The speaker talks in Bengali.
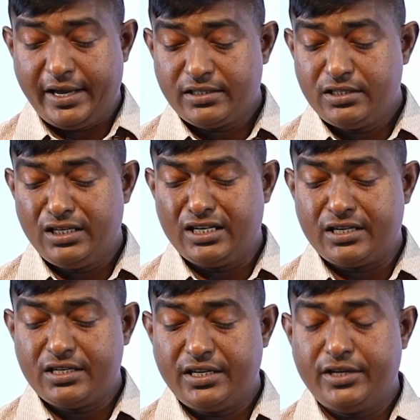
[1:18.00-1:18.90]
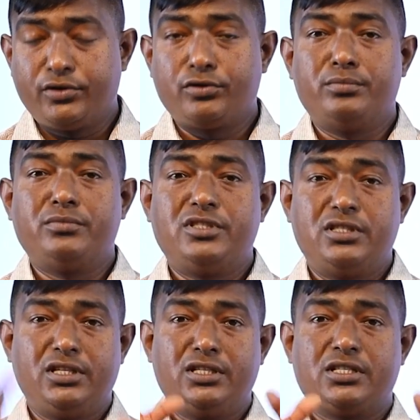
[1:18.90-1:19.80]
এক তিন আট এরকম
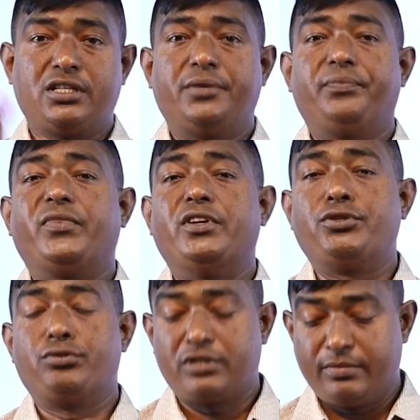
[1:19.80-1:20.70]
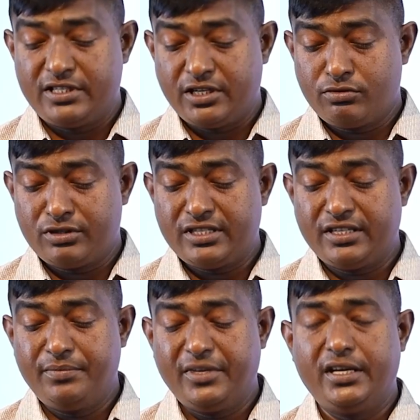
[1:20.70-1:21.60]
তিনটা টুকরা বাছাই
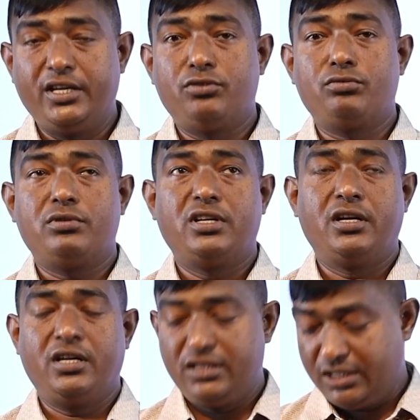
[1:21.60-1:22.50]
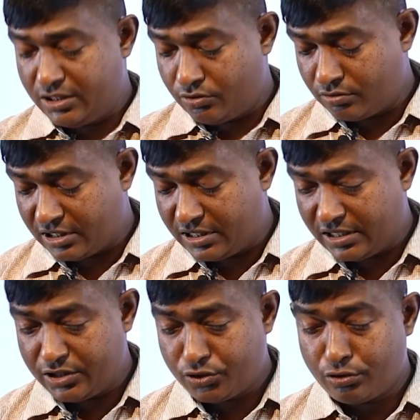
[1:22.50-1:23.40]
করেছিলাম এই তিনটা টুকরা
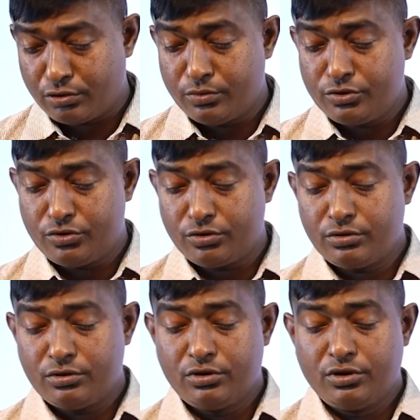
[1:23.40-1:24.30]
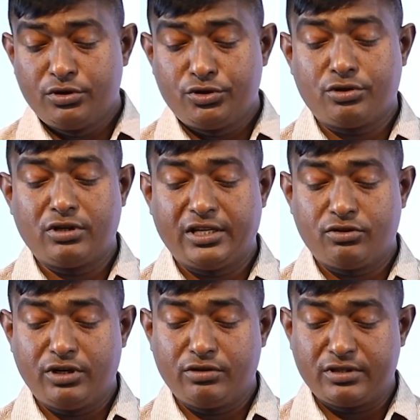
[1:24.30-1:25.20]
থেকে সর্বোচ্চ সংখ্যা
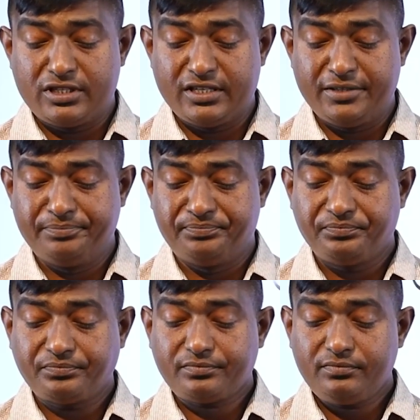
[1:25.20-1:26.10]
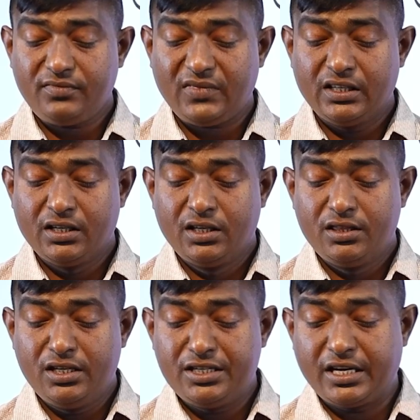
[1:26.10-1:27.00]
তৈরি করেছিলাম
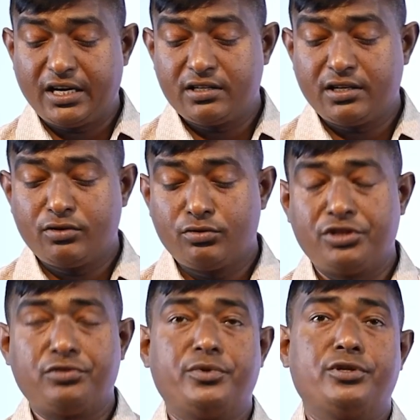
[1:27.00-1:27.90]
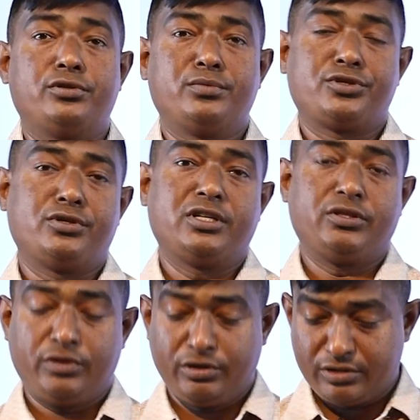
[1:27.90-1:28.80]
তিনটি কাঠ দ্বারা গঠিত বৃহত্তম সংখ্যা
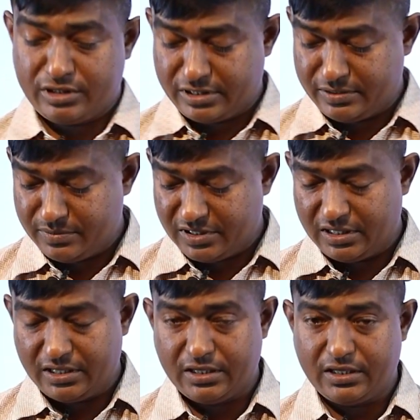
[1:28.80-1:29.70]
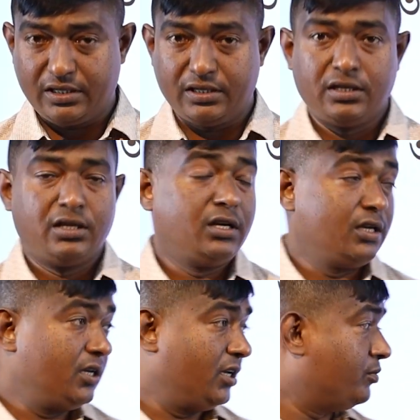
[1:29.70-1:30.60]
তৈরি করেছিলাম
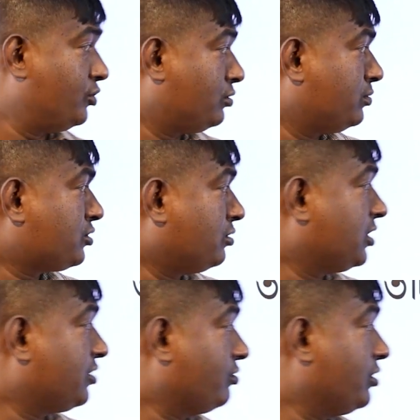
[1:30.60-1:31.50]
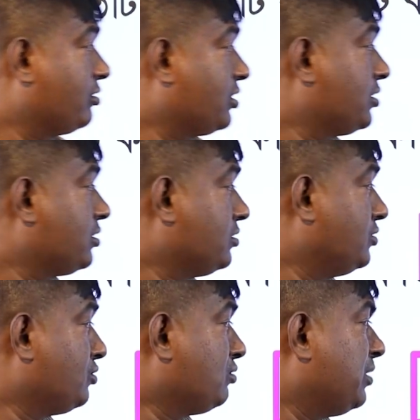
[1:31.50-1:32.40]
এই বৃহত্তম সংখ্যা তৈরি করার
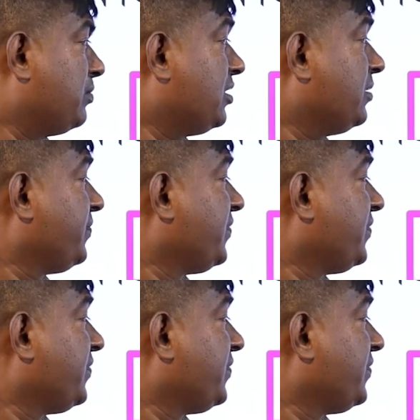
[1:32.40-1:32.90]
জন্য আমরা